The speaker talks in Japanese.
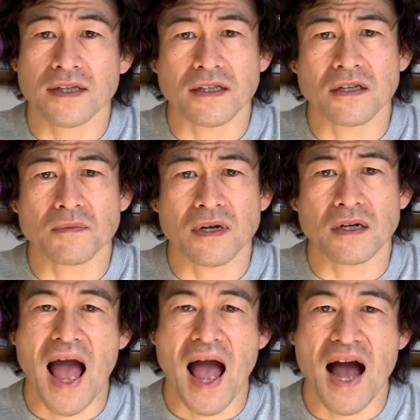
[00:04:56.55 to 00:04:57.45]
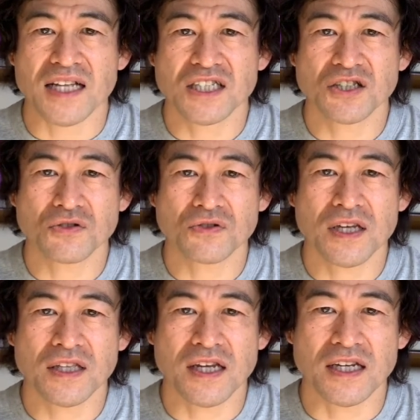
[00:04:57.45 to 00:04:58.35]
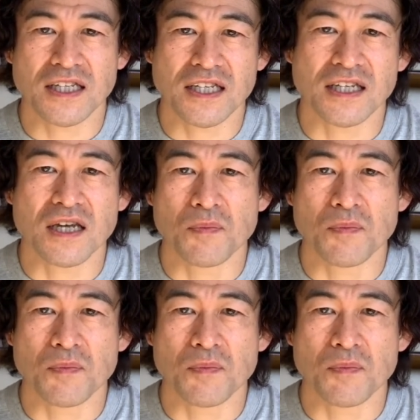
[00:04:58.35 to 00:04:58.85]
例えば、80年代に